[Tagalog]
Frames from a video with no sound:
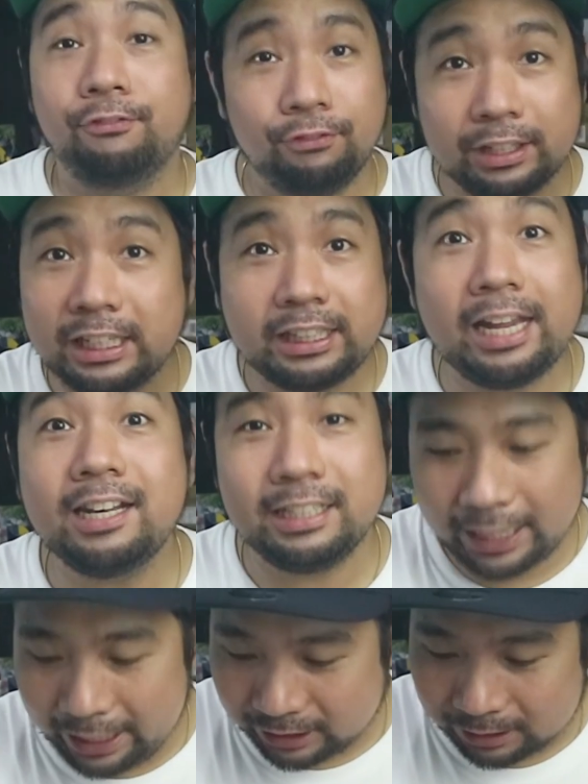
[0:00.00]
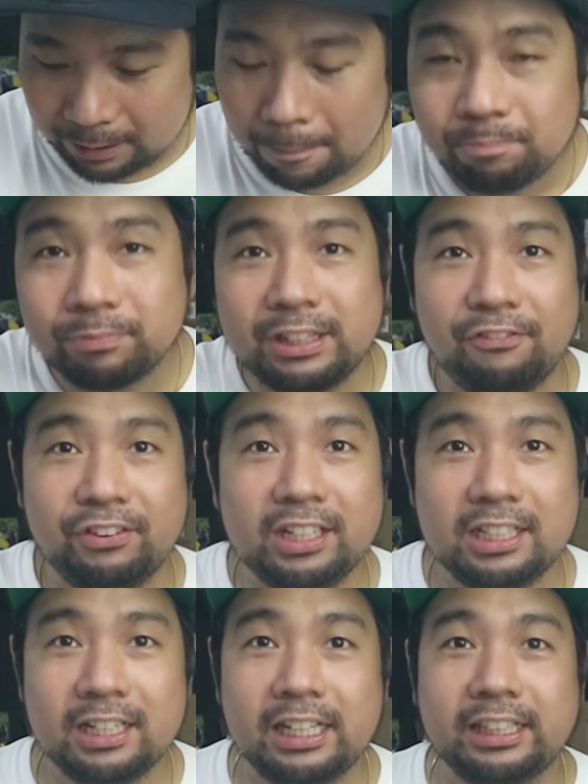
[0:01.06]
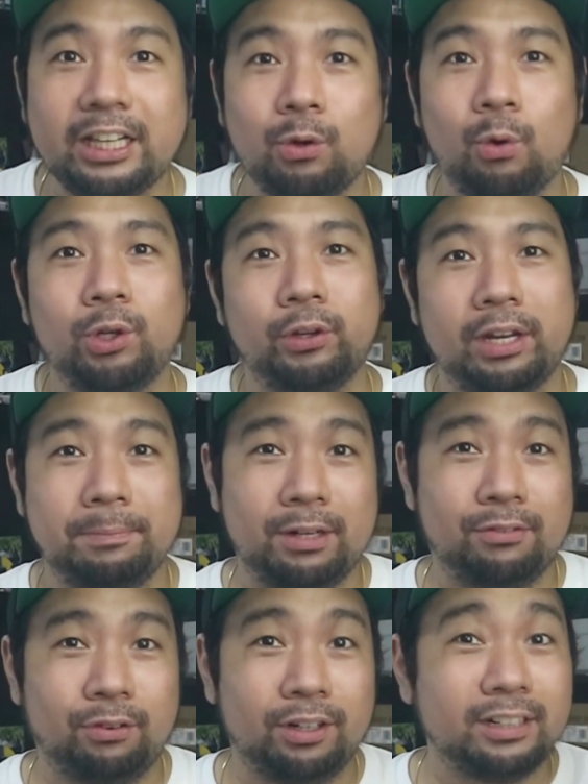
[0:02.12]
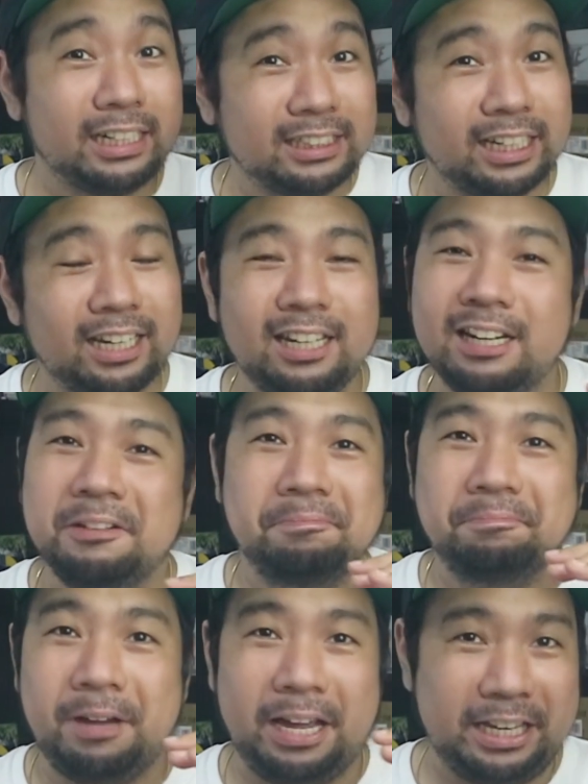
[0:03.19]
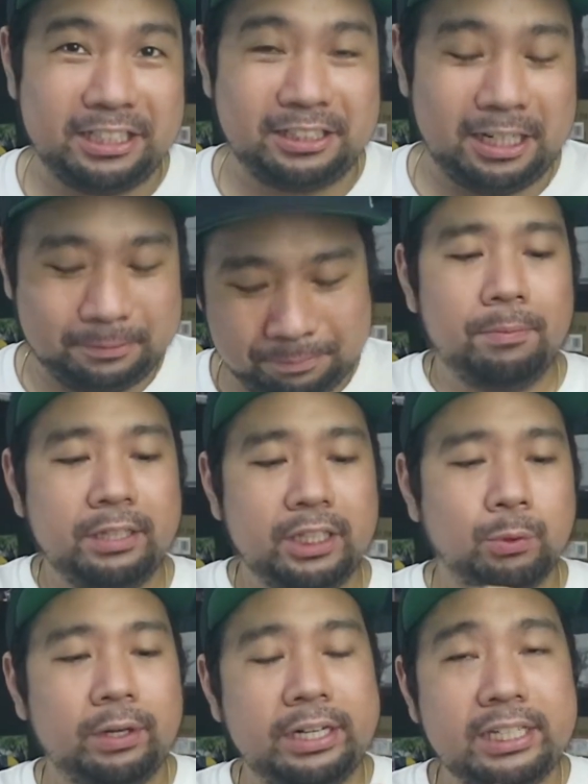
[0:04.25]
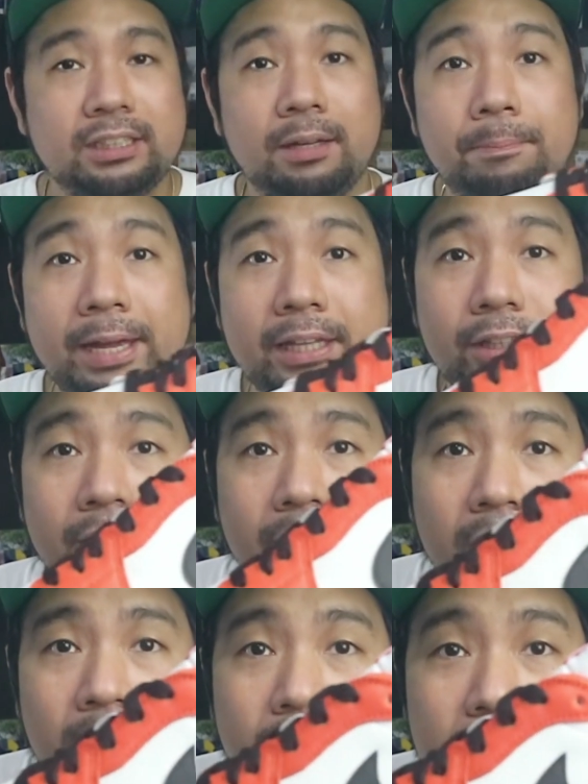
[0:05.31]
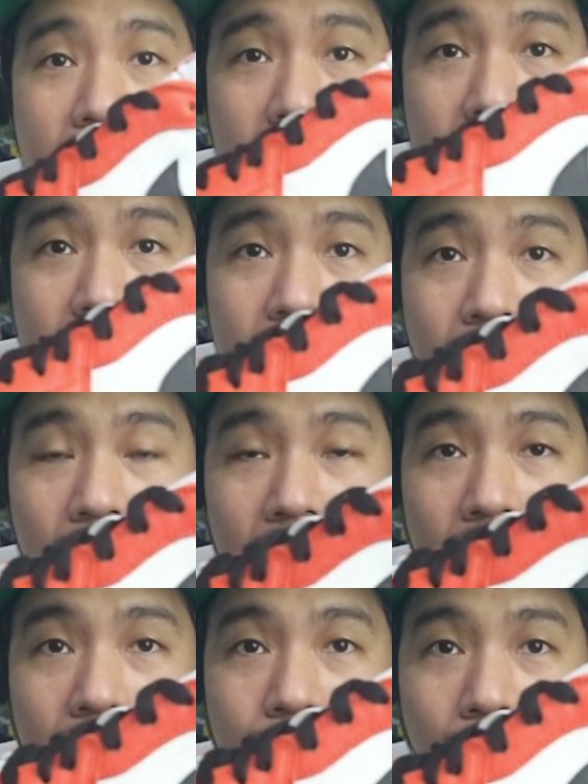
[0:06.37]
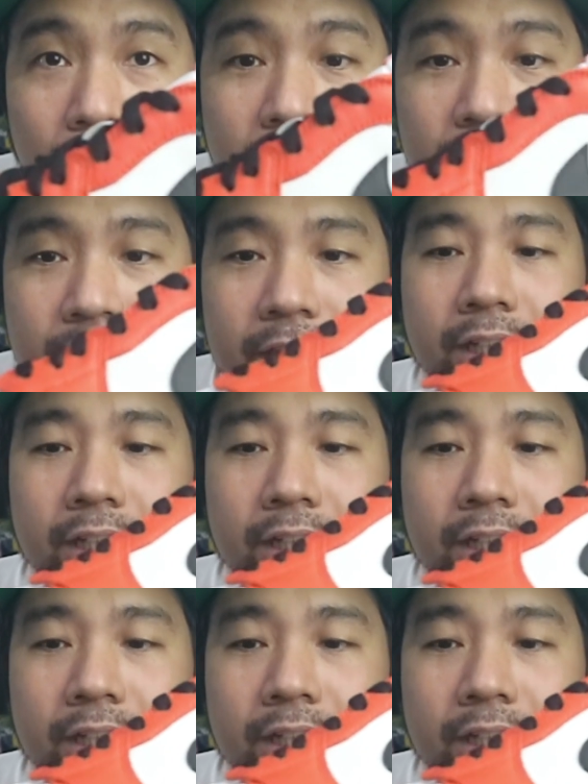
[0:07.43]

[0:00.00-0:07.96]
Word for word: If retail, yes, definitely retail kukunin ko yan. Pero for resale, I guess not. For me, this one is the better release uh, for this